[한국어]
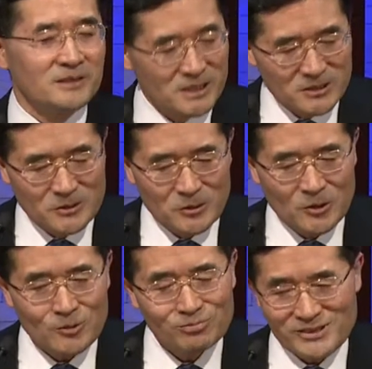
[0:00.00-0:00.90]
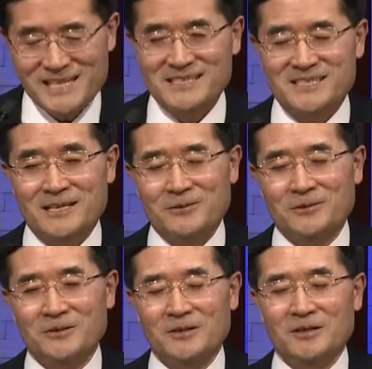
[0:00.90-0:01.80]
의인도 불의한
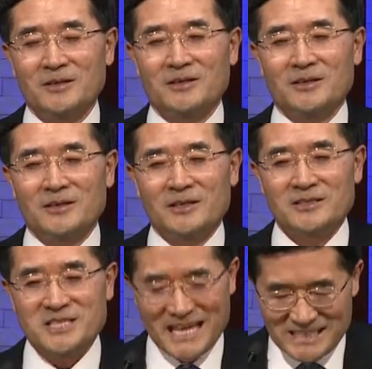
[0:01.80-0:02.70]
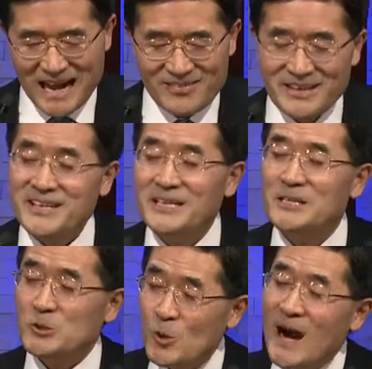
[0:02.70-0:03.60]
자도 제사
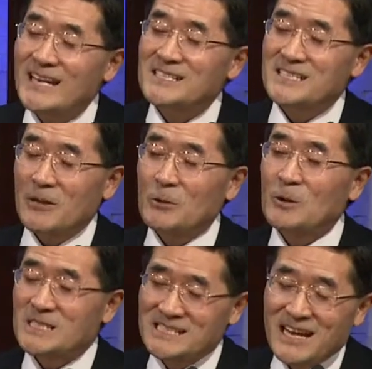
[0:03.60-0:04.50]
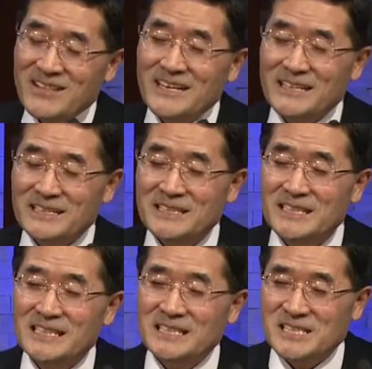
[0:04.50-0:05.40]
드리기를 좋아하는 자도 제사
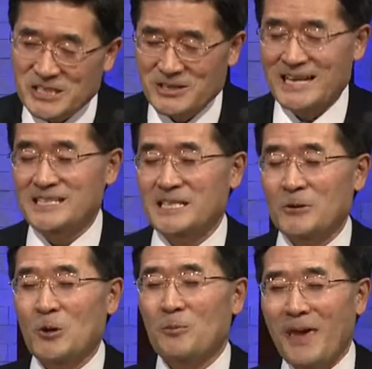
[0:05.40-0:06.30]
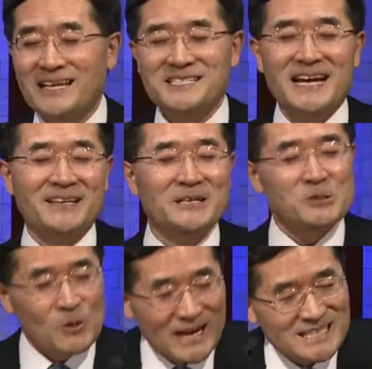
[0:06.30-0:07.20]
드리기를 싫어하는 자도
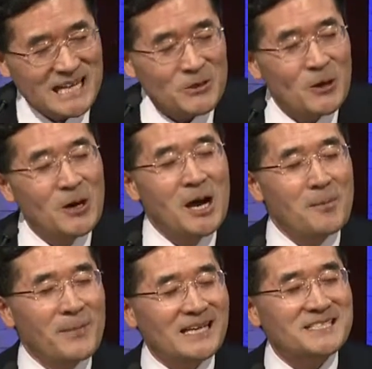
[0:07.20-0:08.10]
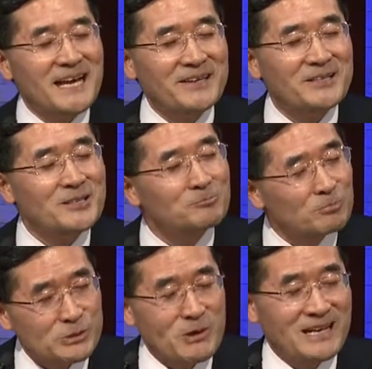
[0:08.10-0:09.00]
맹세하기를 좋아하는 자도 맹세하기를
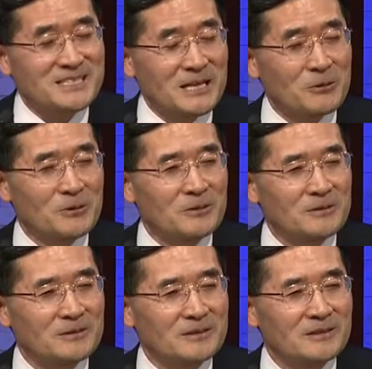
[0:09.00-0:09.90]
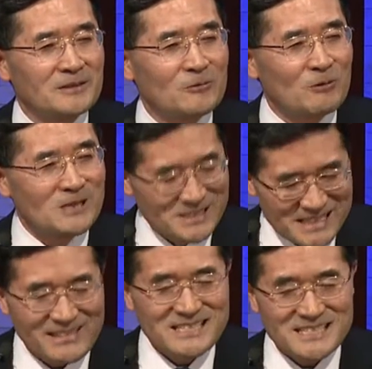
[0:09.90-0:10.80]
무서워하는 자도
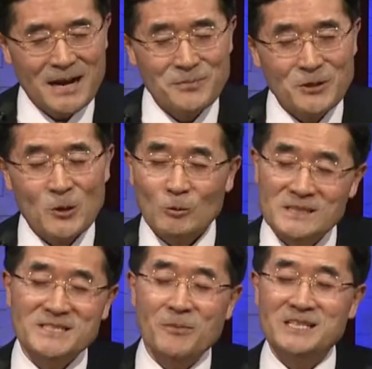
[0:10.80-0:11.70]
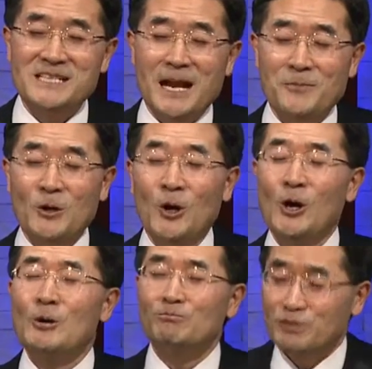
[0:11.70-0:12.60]
권세 있는 사람도 권세 없는 사람도
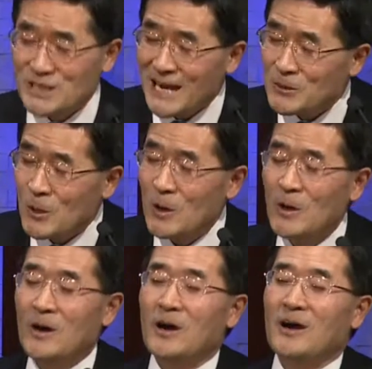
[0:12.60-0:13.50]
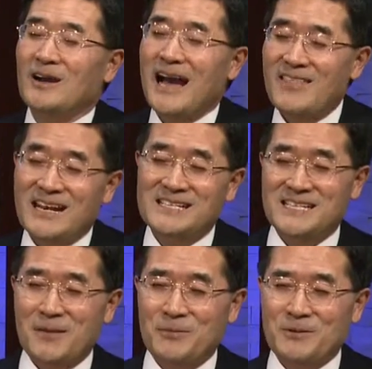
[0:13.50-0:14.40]
부자도 가난한
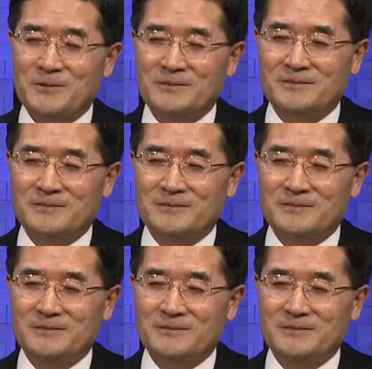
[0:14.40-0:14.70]
사람도